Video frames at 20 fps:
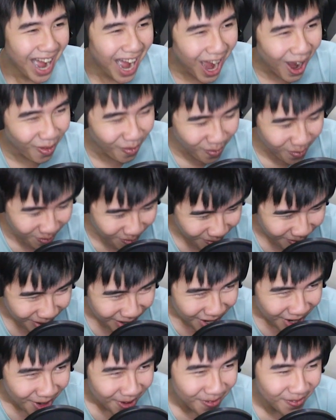Hóng
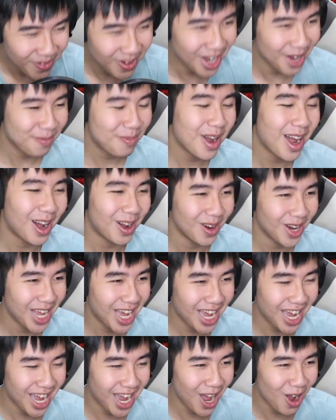vừa bảo
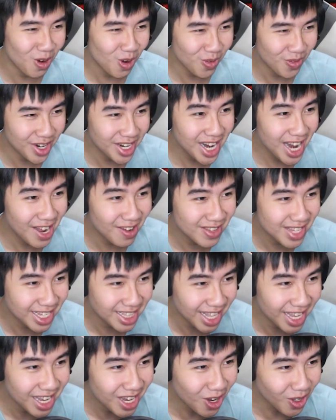là Hóng có vấn đề về giới
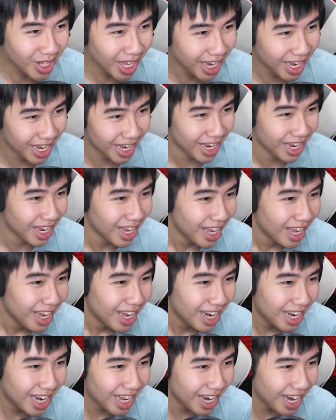tính có thể
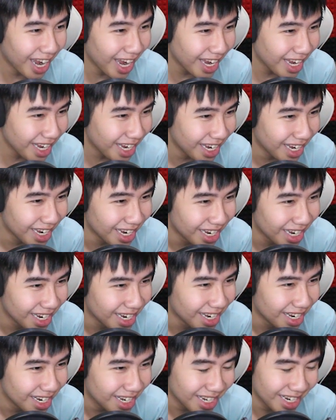là gay
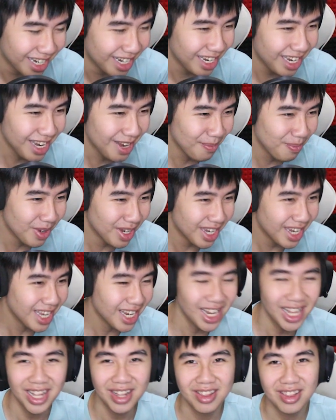Em mình nghĩ
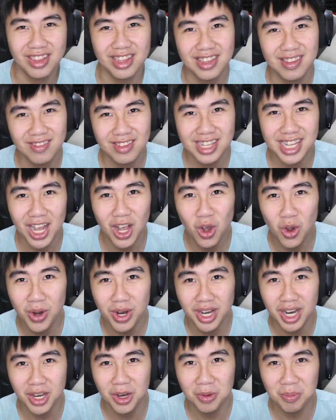là xã
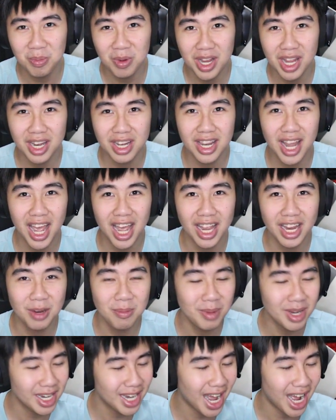hội này nó hiện đại nó
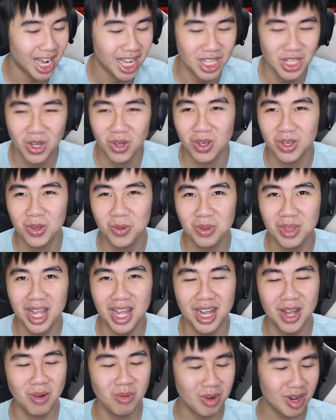bình đẳng rồi chúng
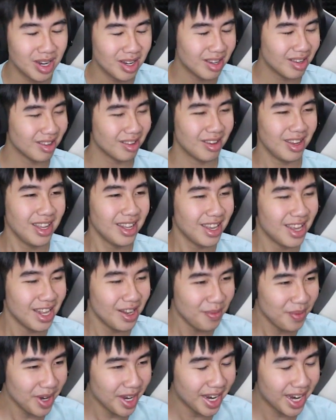ta không nên ý kiến
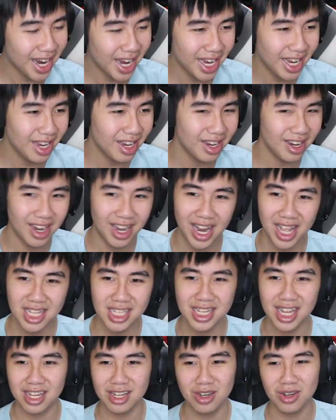với người gay người
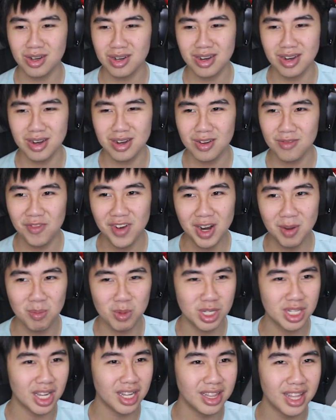les cả nó vẫn là
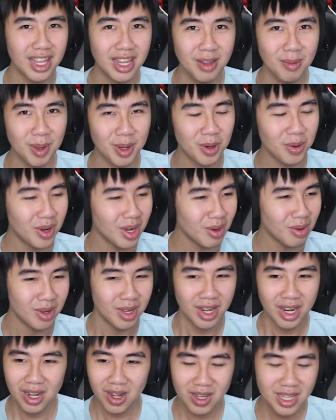một giới tính mà đúng không
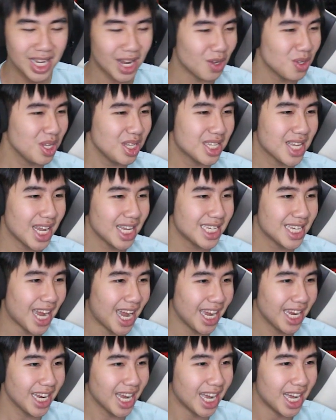nó chẳng có gì sai
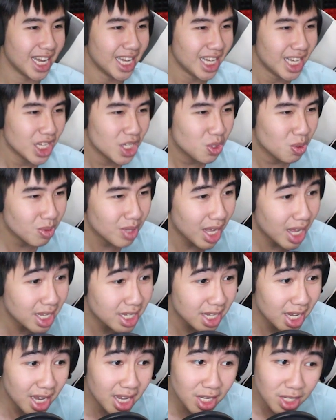trái cả chúng ta
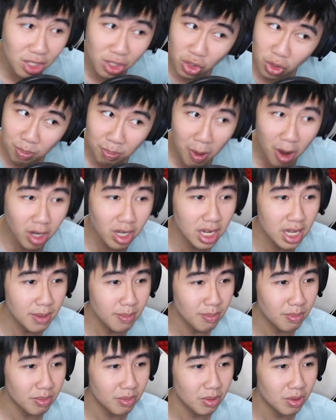sẽ support
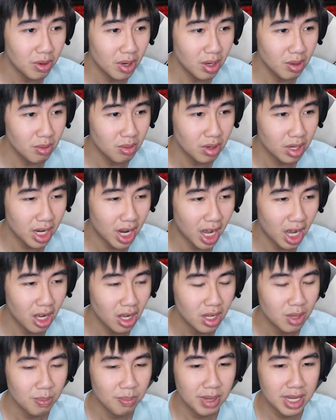him đúng không đó
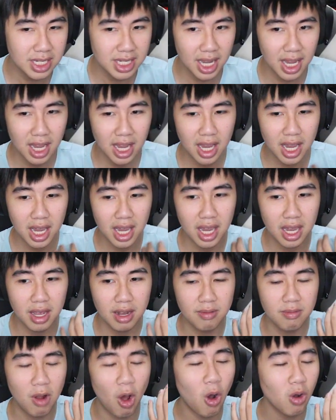mình sẽ
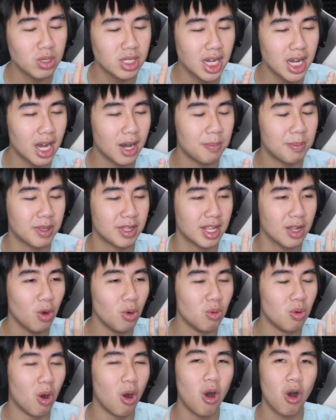hỗ trợ mình sẽ
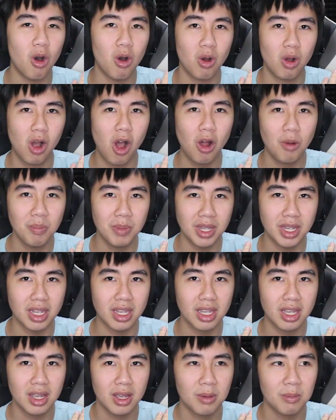ủng hộ con mình
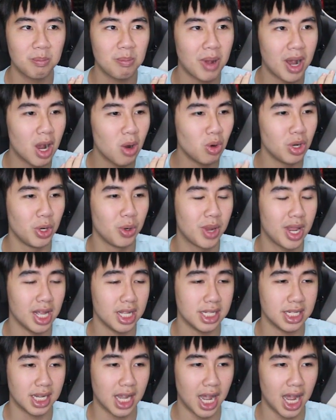mà không có điều
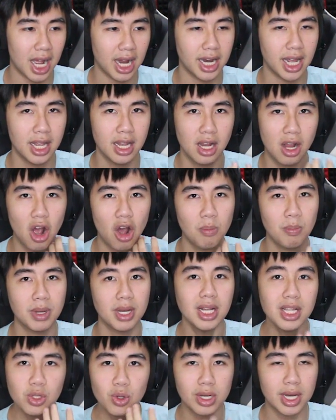kiện gì cả đấy con mình
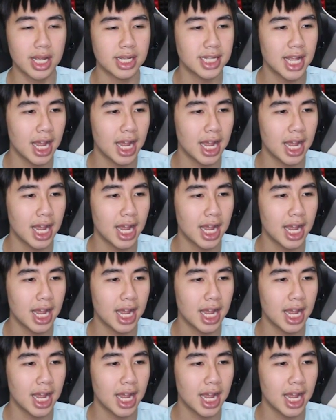đứt ruột đẻ